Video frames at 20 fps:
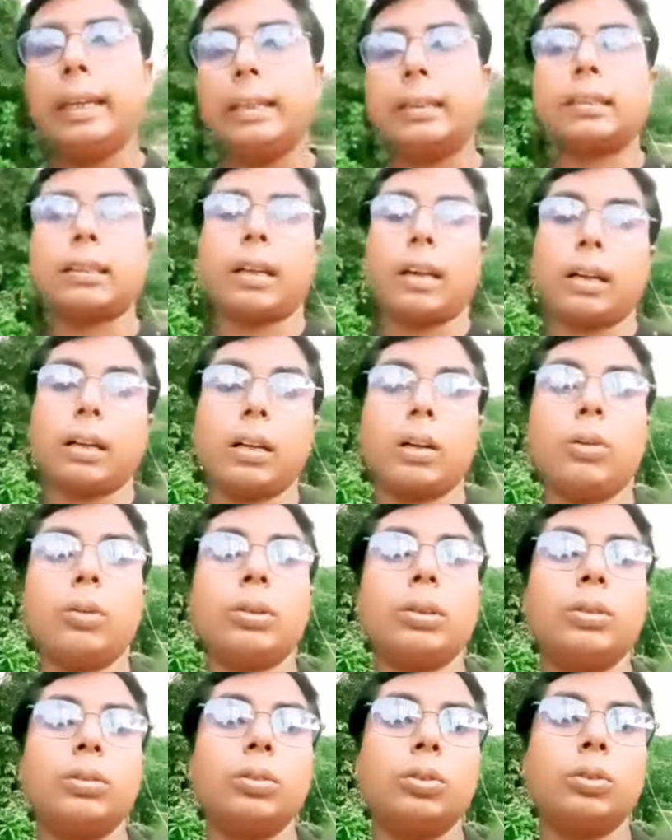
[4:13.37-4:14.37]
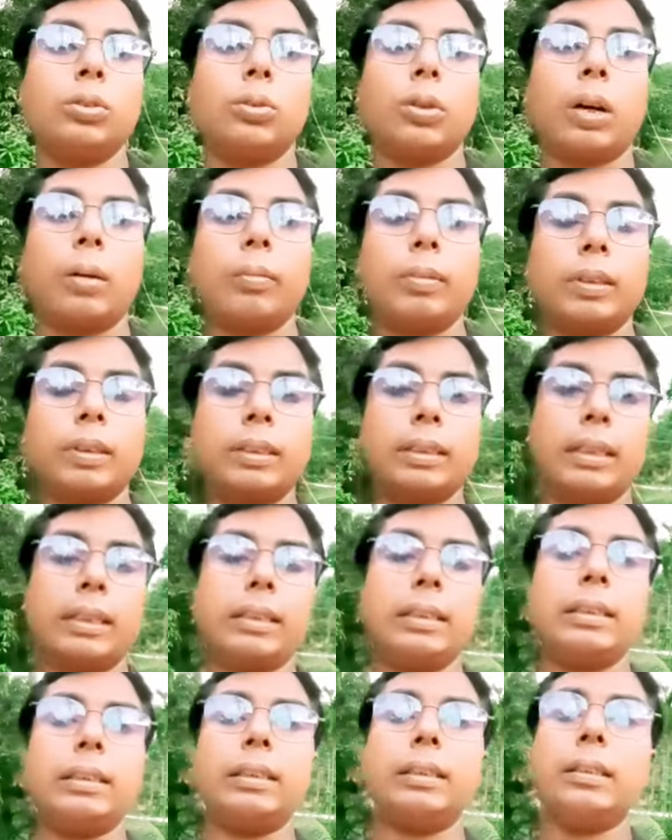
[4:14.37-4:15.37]
এছাড়াও কিন্তু আমার
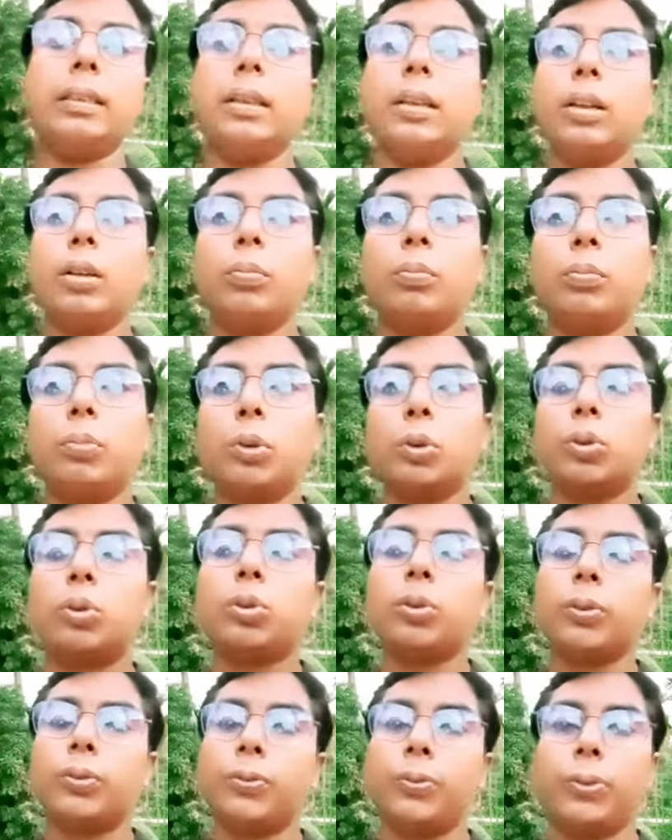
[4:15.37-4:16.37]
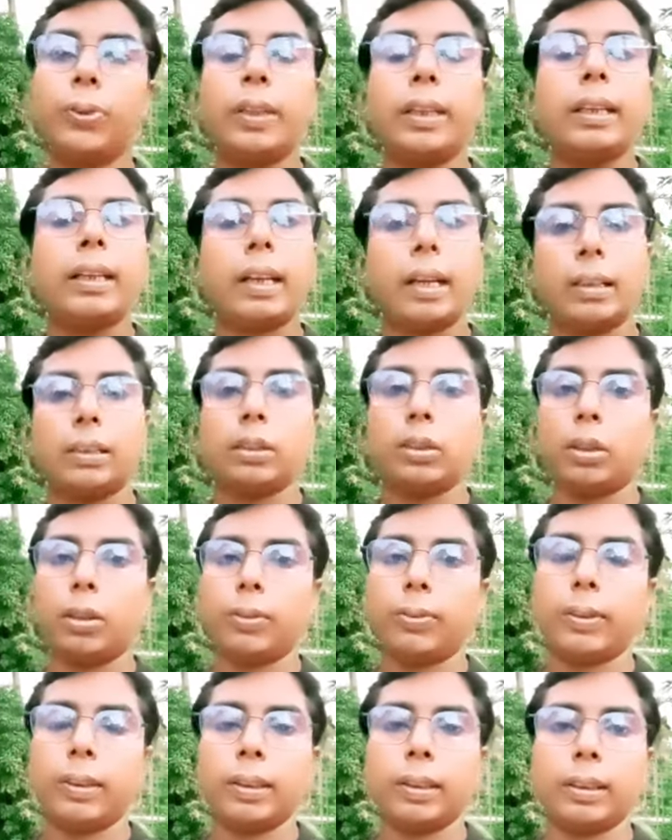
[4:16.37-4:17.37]
চ্যানেলে প্রচুর ফ্রি কাজের
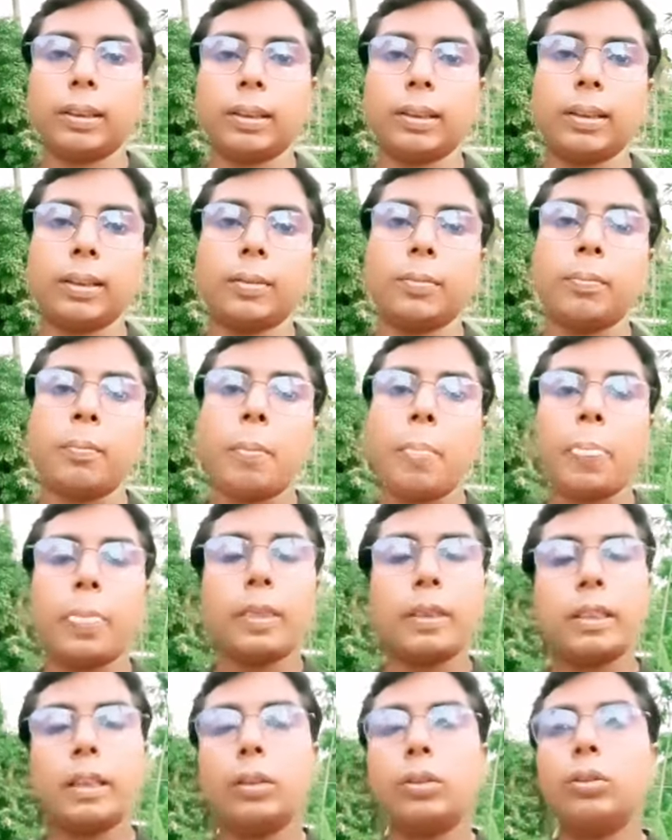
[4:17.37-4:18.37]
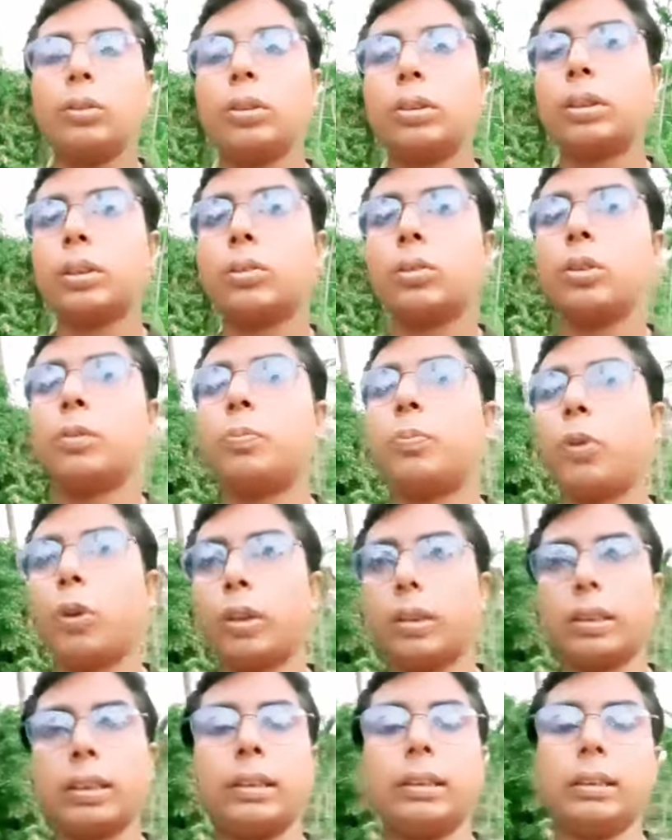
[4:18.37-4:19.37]
অফার থাকে যেগুলোতে কোনো
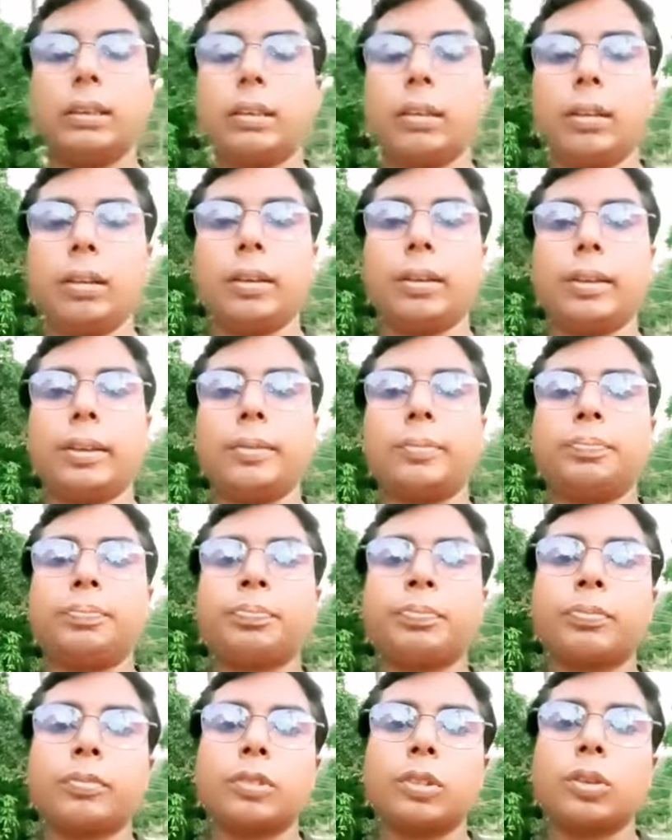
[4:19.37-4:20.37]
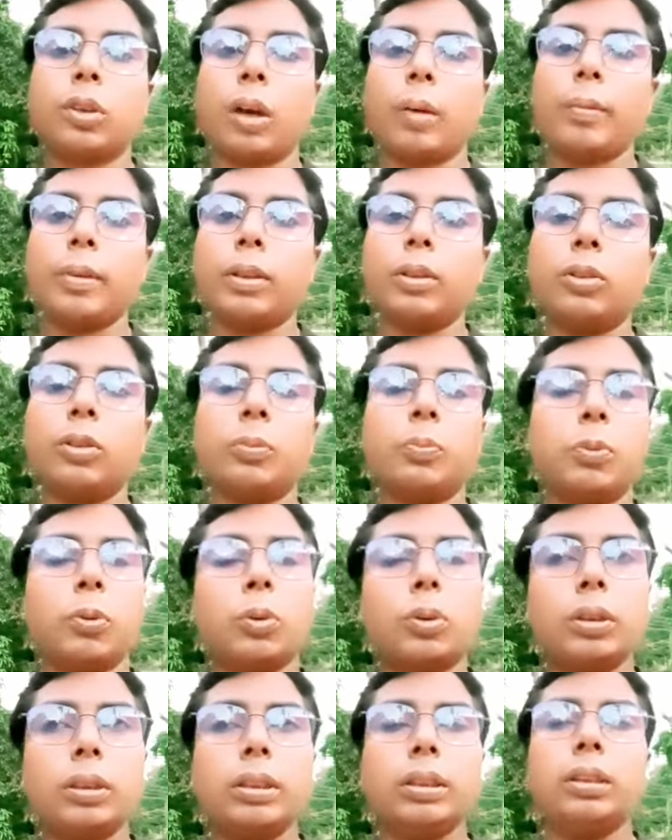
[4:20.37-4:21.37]
পয়সা দিতে হয় না তো আমি কিন্তু
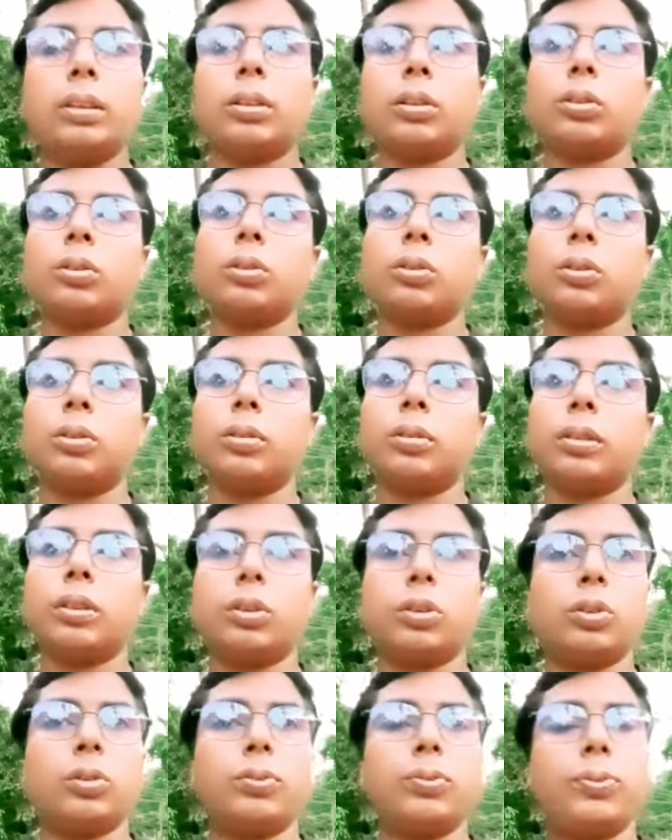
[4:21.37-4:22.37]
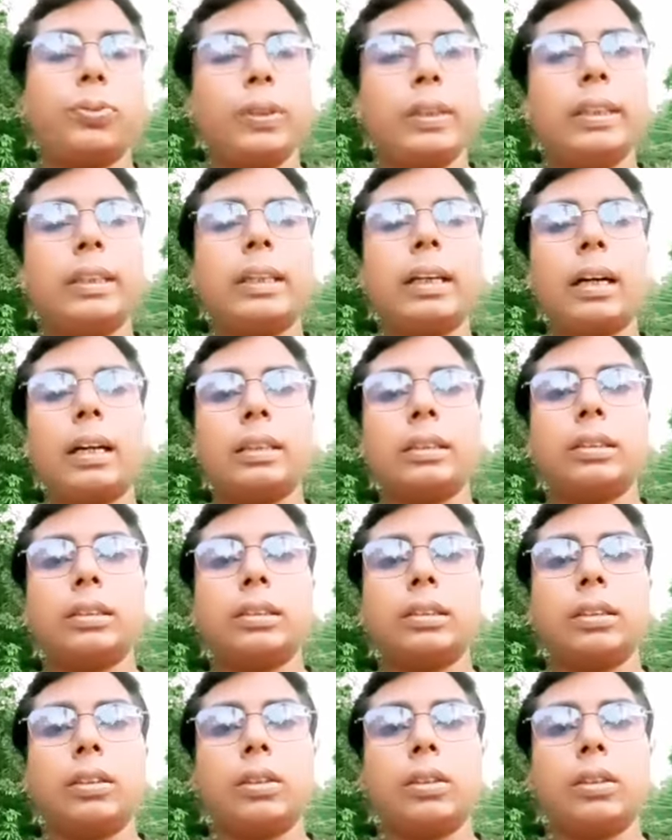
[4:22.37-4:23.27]
প্রতিনিয়ত কিছু ফ্রি কাজ